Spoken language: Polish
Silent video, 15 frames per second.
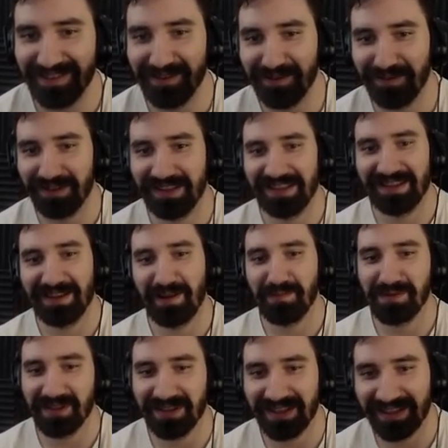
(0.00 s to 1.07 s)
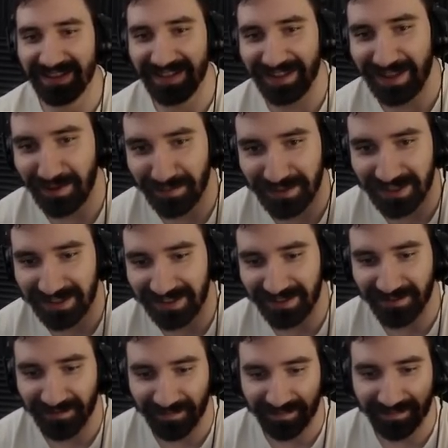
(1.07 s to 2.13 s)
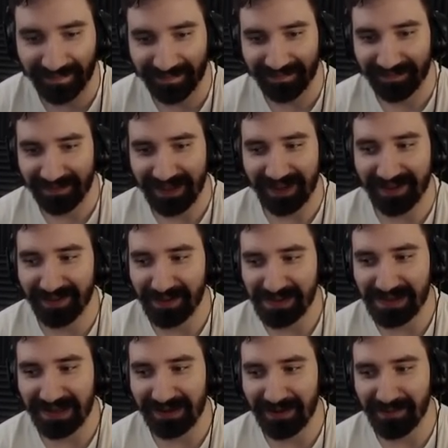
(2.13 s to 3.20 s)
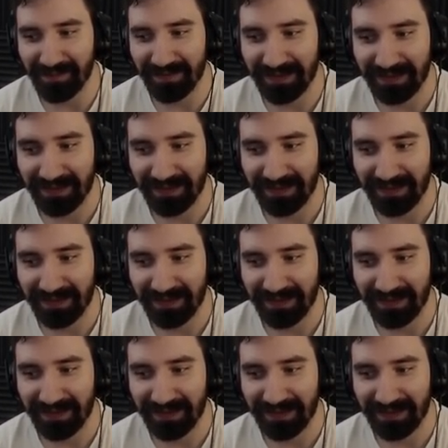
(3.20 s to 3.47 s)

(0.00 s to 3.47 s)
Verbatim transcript: i mówię, najlepsza taktyka wtedy. Tak słyszałem.